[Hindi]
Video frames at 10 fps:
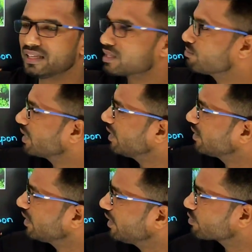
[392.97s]
है जिसमें कि
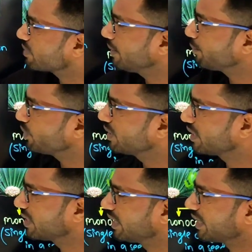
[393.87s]
थैलस वाले पौधे
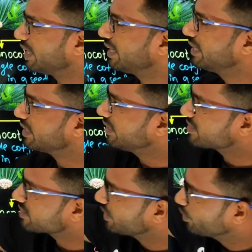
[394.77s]
रखा गया है
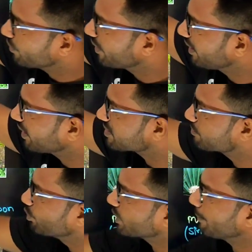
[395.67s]
इस थैलोफाइटा
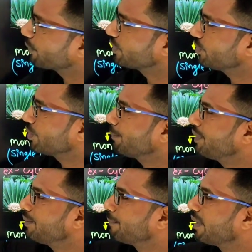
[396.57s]
समूह के पौधे को
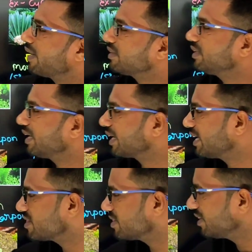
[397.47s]
फिर बांट दिया गया
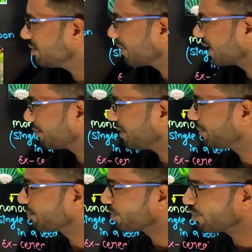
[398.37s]
है तीन भाग में
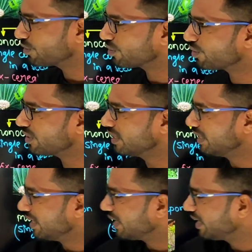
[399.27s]
कौन कौन
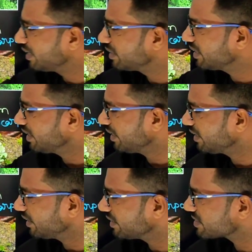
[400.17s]
एलगी
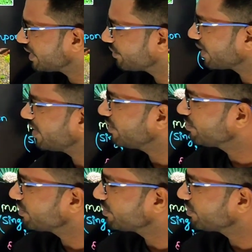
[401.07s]
यानी सहवाल